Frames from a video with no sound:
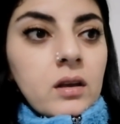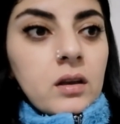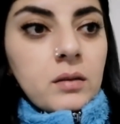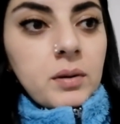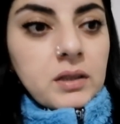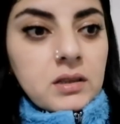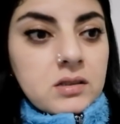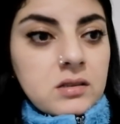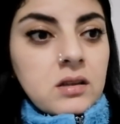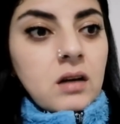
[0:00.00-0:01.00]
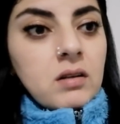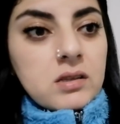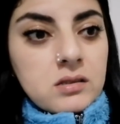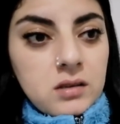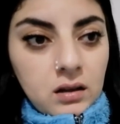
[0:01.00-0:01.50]
Ee, Balıkesir
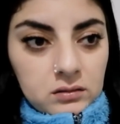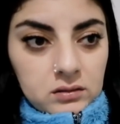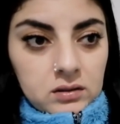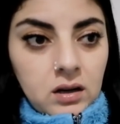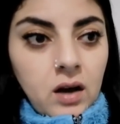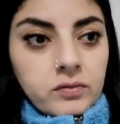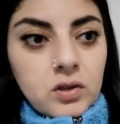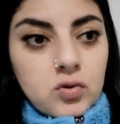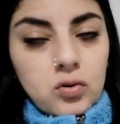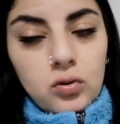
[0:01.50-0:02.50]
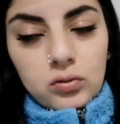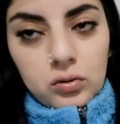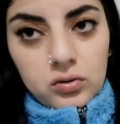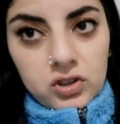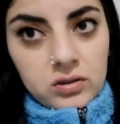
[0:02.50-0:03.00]
davası yattı. Hafta sonu orada
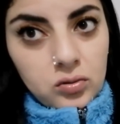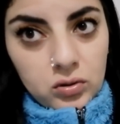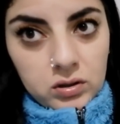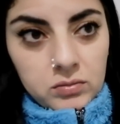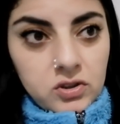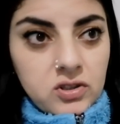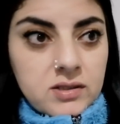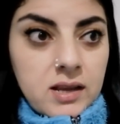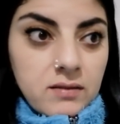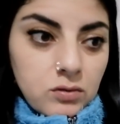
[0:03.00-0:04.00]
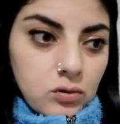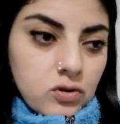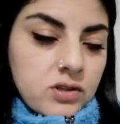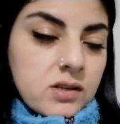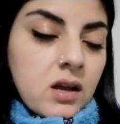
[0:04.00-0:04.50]
olacaktık olamayacağız evde
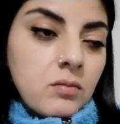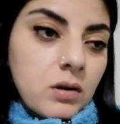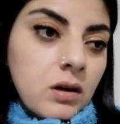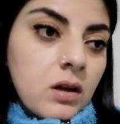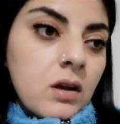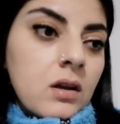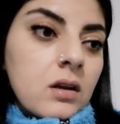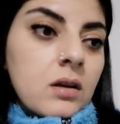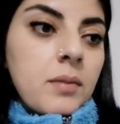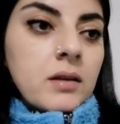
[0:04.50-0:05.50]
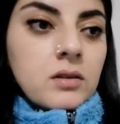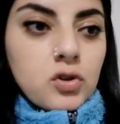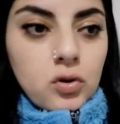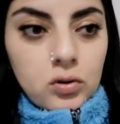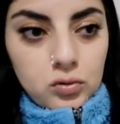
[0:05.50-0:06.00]
olacağız ama e, ben de
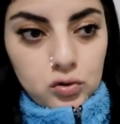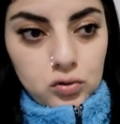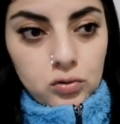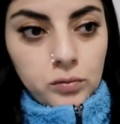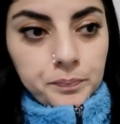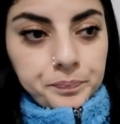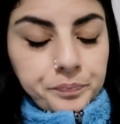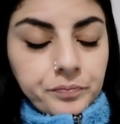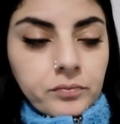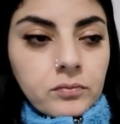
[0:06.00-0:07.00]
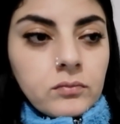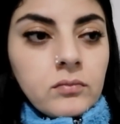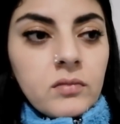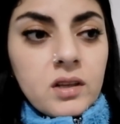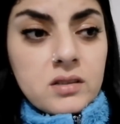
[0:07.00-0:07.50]
şöyle düşündüm.
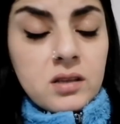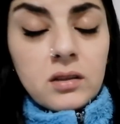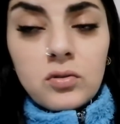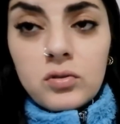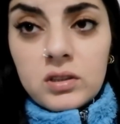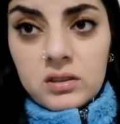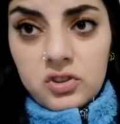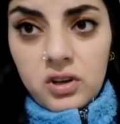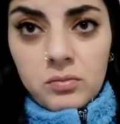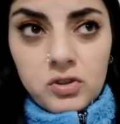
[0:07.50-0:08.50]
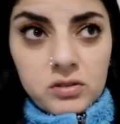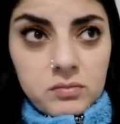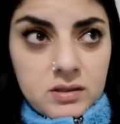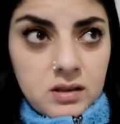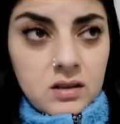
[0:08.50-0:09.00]
Salı günü gideceğim için
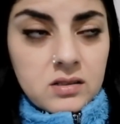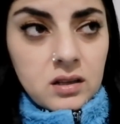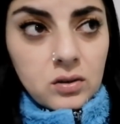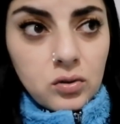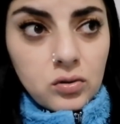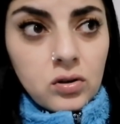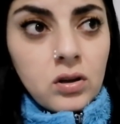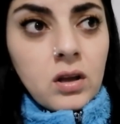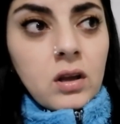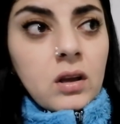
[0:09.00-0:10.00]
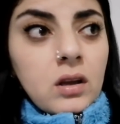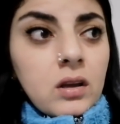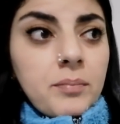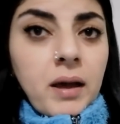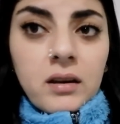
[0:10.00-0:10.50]
mesela salı günü
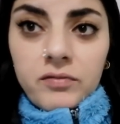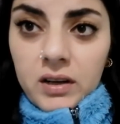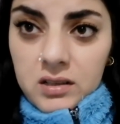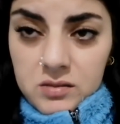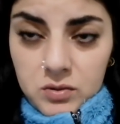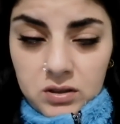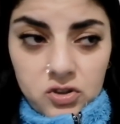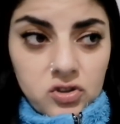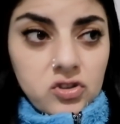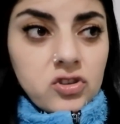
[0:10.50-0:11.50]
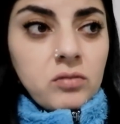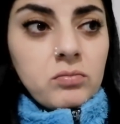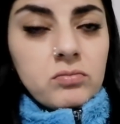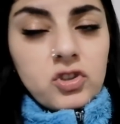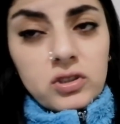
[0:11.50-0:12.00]
e, ben valiz mi taşıyacağım,
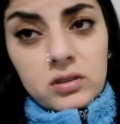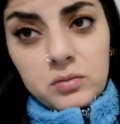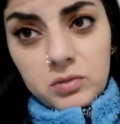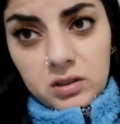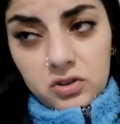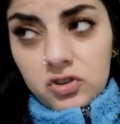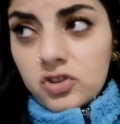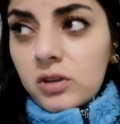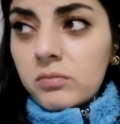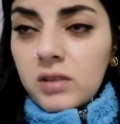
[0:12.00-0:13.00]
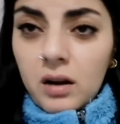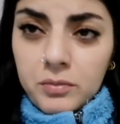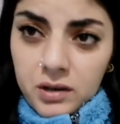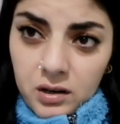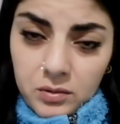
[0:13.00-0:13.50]
çınarı mı taşıyacağım,
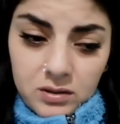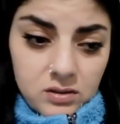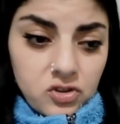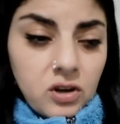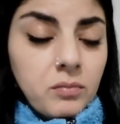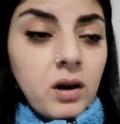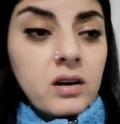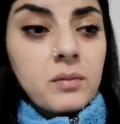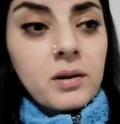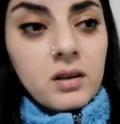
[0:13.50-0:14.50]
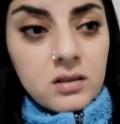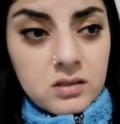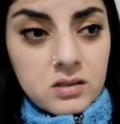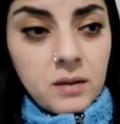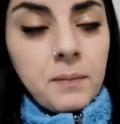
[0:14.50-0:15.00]
terminale mi gideceğim, arabayla
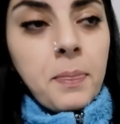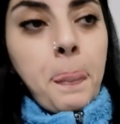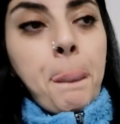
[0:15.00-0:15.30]
gitsem